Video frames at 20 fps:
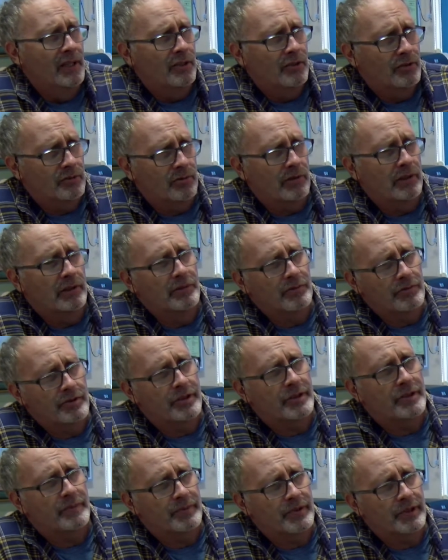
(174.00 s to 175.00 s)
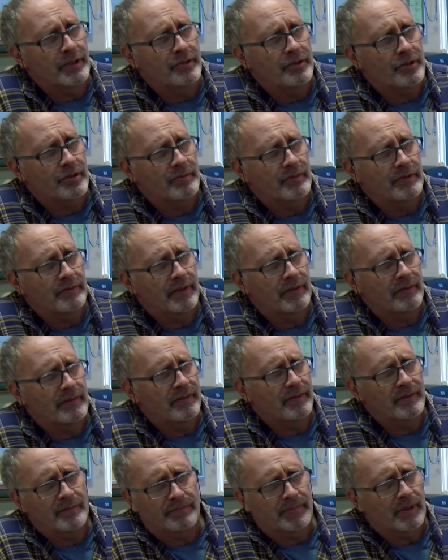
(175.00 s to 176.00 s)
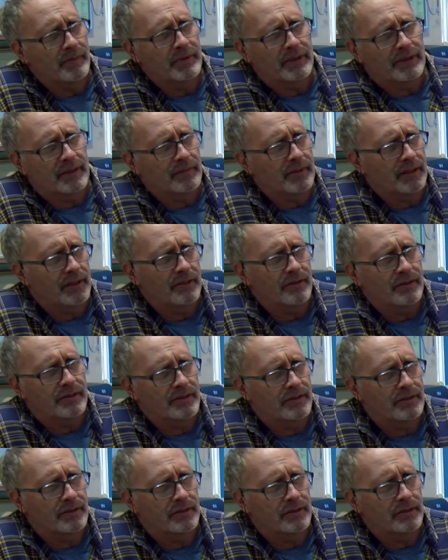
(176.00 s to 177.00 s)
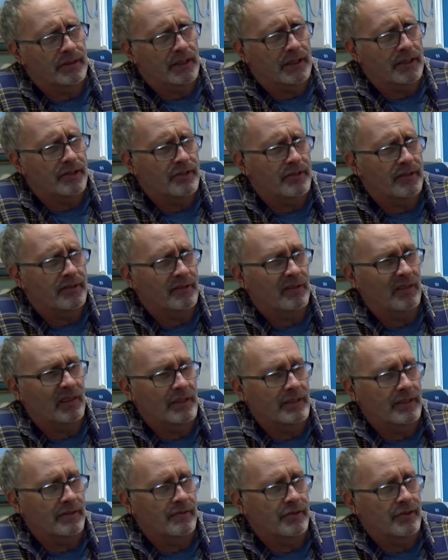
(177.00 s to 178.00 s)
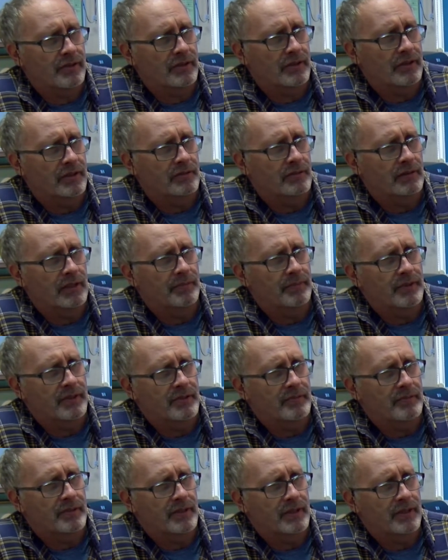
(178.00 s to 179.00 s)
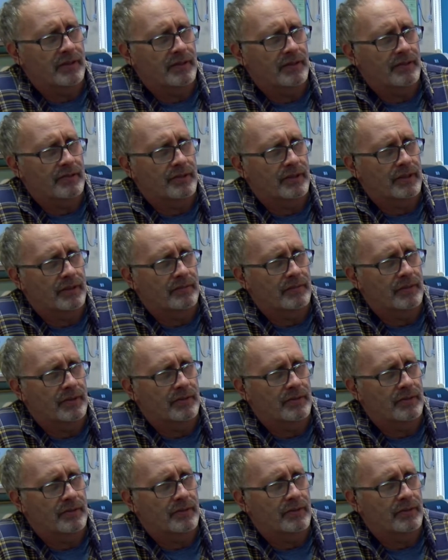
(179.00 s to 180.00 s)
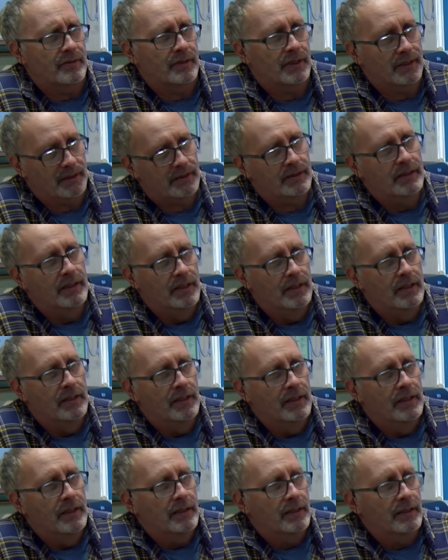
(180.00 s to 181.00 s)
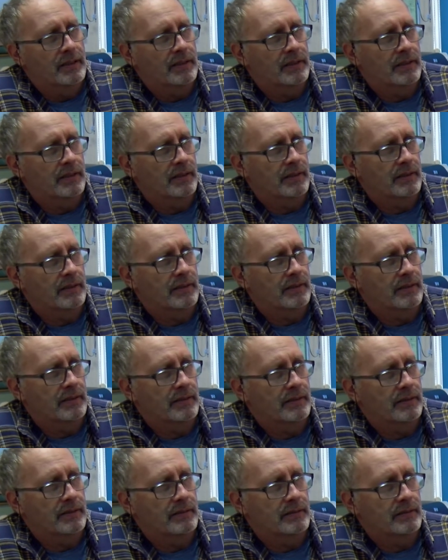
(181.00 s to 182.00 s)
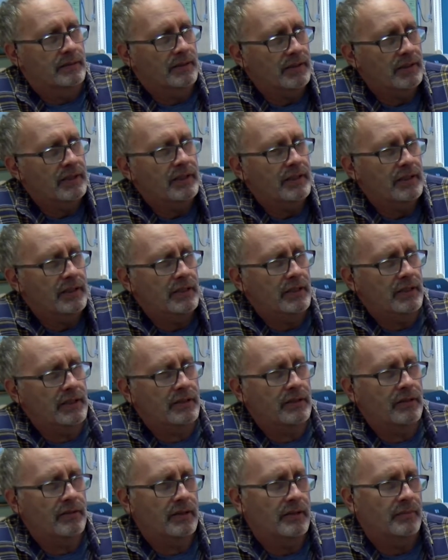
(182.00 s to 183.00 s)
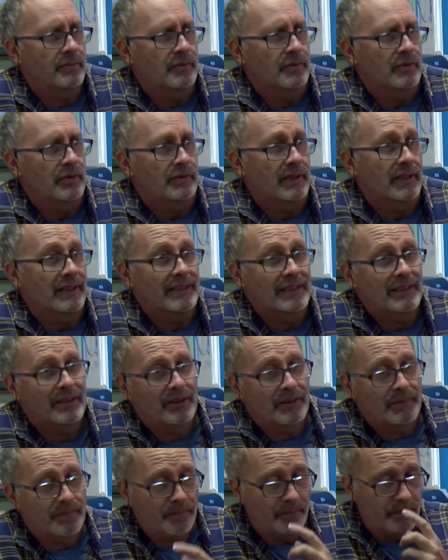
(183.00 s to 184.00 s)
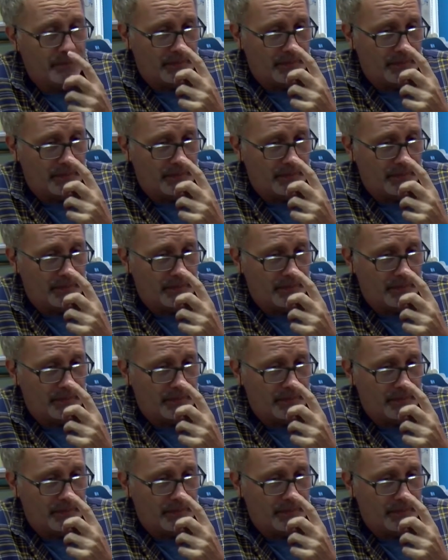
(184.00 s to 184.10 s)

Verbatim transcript: który ludzi przetrzymywał. Nie wiem, pamiętam jakaś, jakaś historia dziewczynki, która 5 miesięcy czy tam, czy, tak? E, no i, i to nie było ok. Tylko